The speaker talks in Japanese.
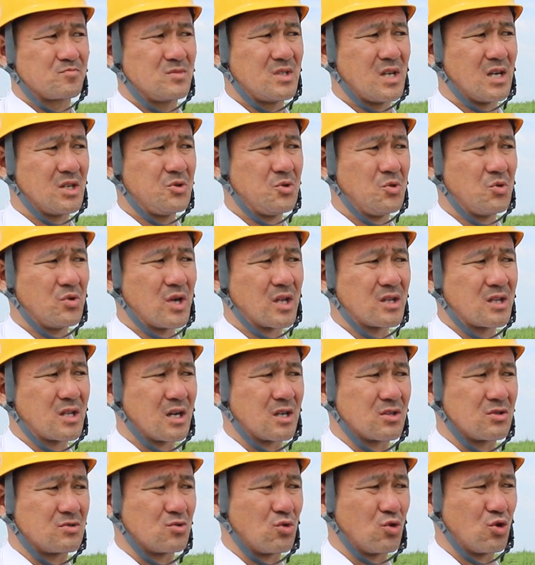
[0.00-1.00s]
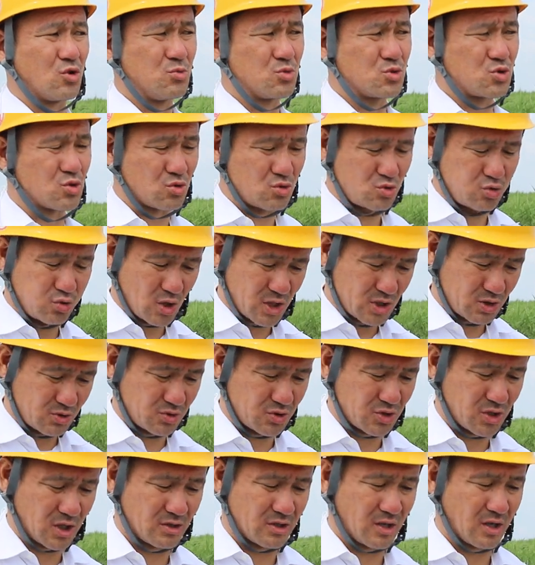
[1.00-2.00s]
何をやったかっていうと俺もちょっと詳し
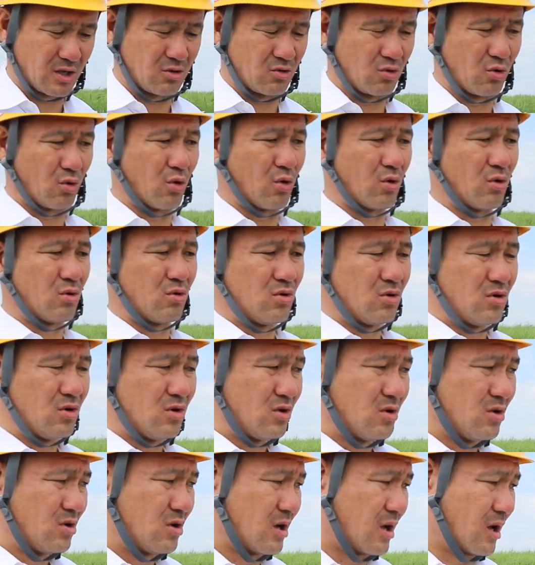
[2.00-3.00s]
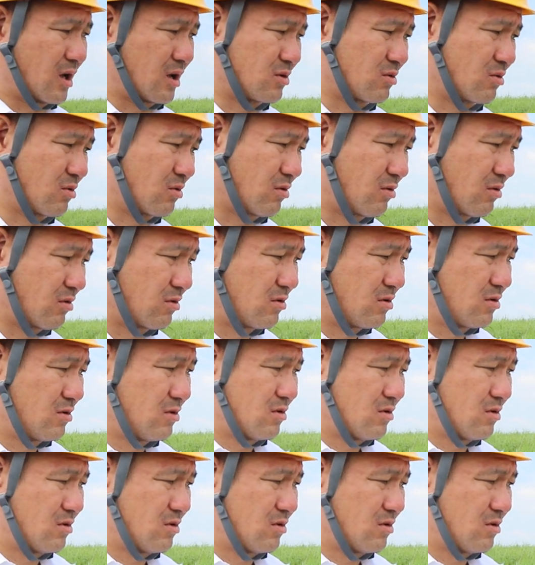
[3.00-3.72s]
く知らんだけどあの